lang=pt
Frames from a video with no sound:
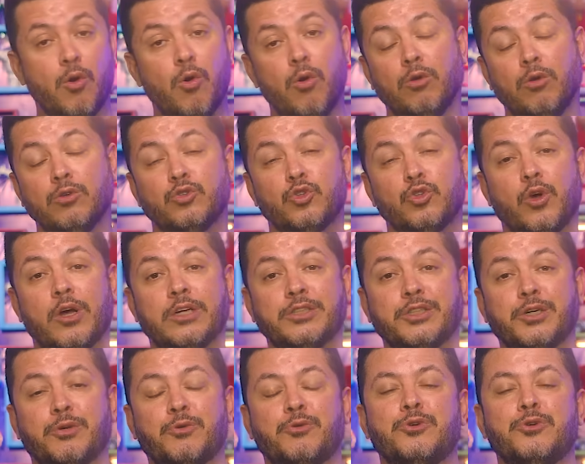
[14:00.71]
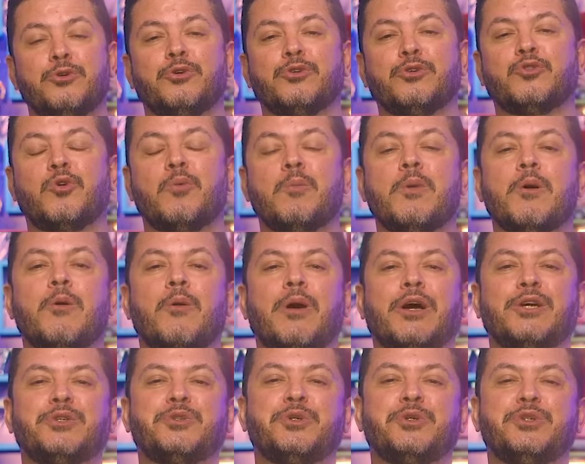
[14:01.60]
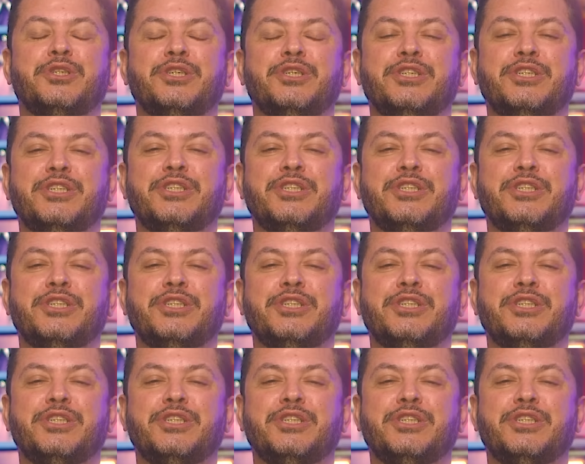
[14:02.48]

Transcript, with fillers: ou só acha curioso como eu acho hoje em